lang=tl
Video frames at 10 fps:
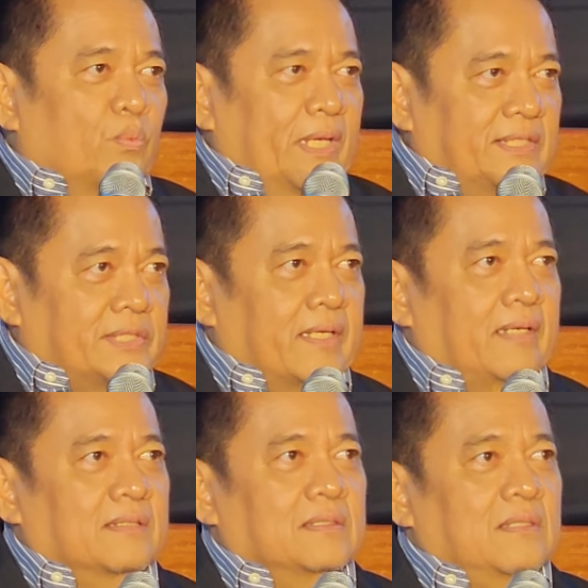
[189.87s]

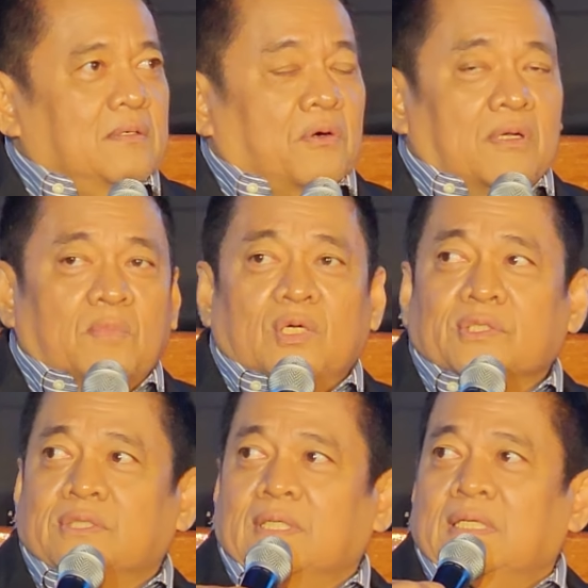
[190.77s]
wheelchairs,
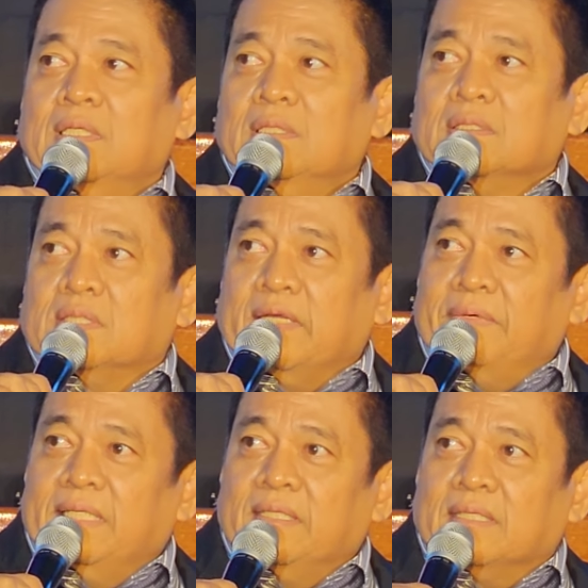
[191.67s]
almost
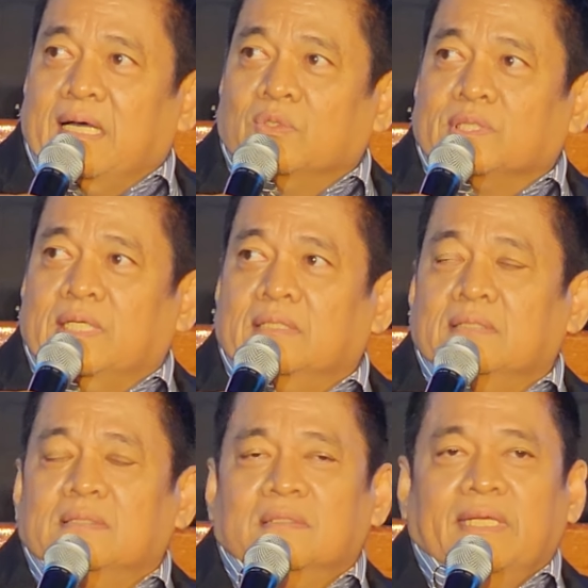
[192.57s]
70,000
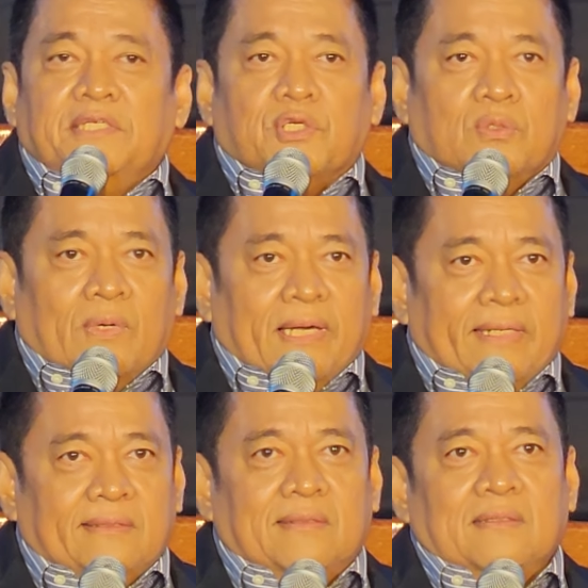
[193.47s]

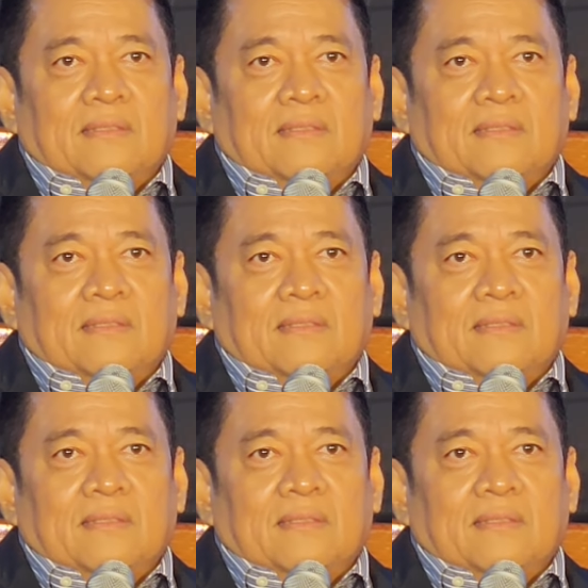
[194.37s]
nationwide.